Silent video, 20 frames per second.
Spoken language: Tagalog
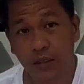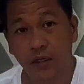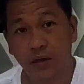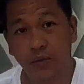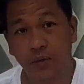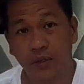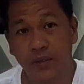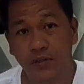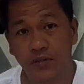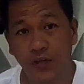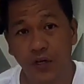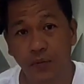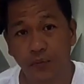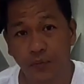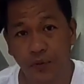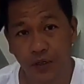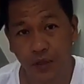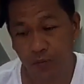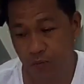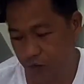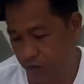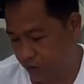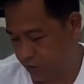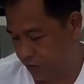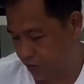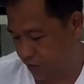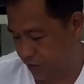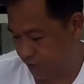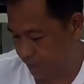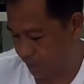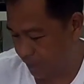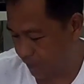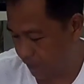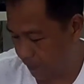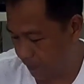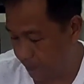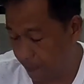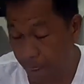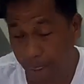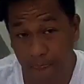Yo, what's up mga boss?
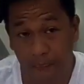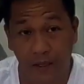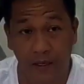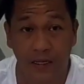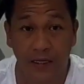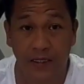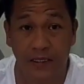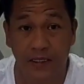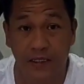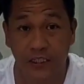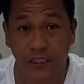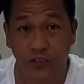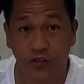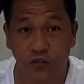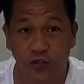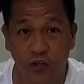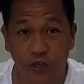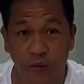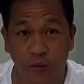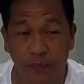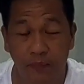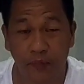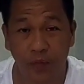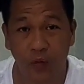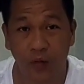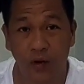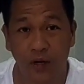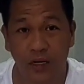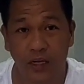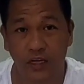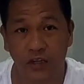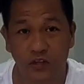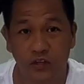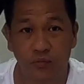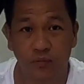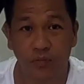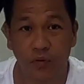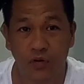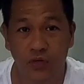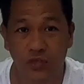Ah, nandito na naman po ang
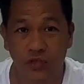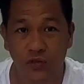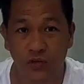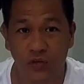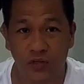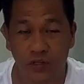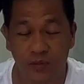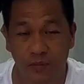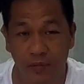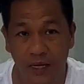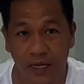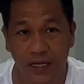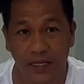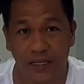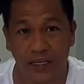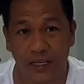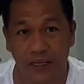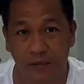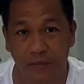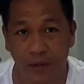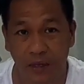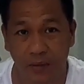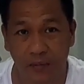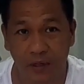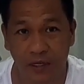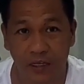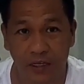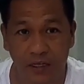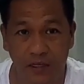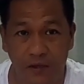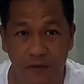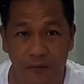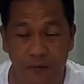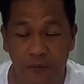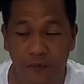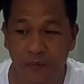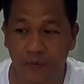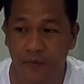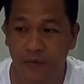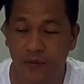inyong boss Nolly Vlog nagbabalik.
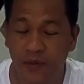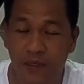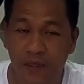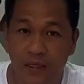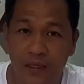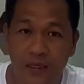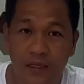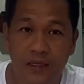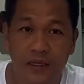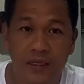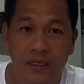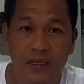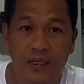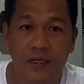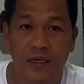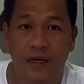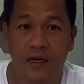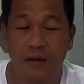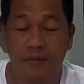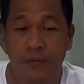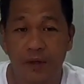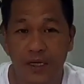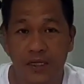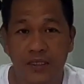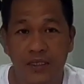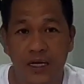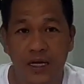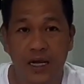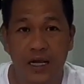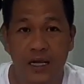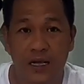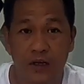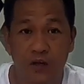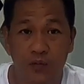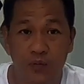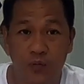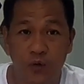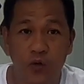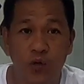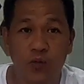Ah, magandang
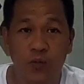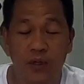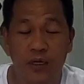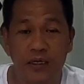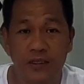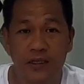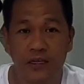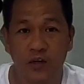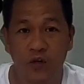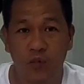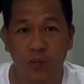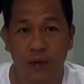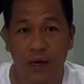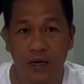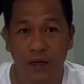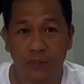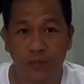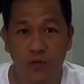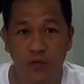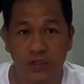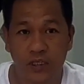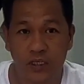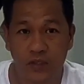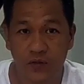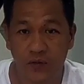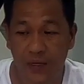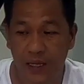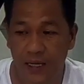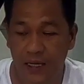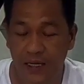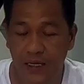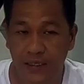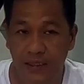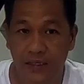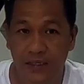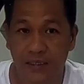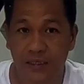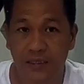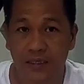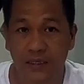araw po, magandang umaga po sa inyong lahat.
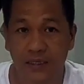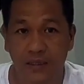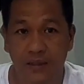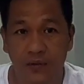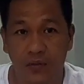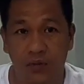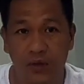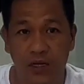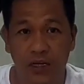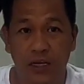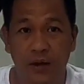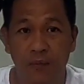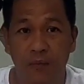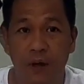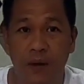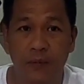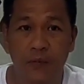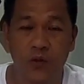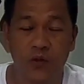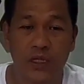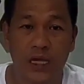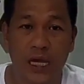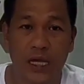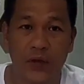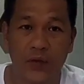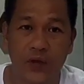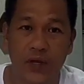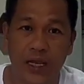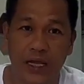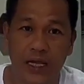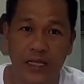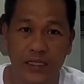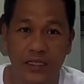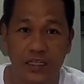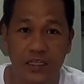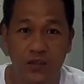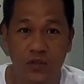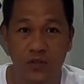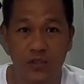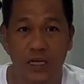Welcome back po tayong lahat
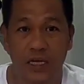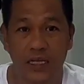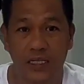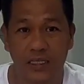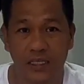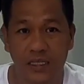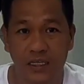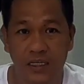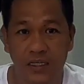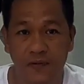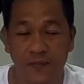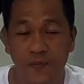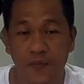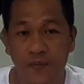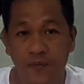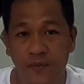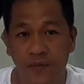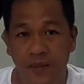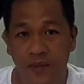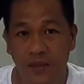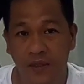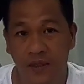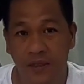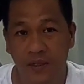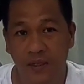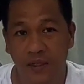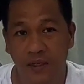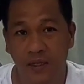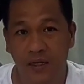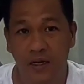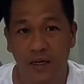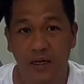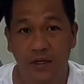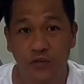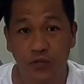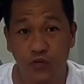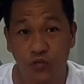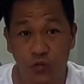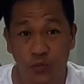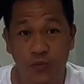dito sa ating
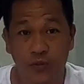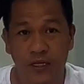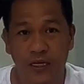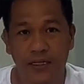ah, YouTube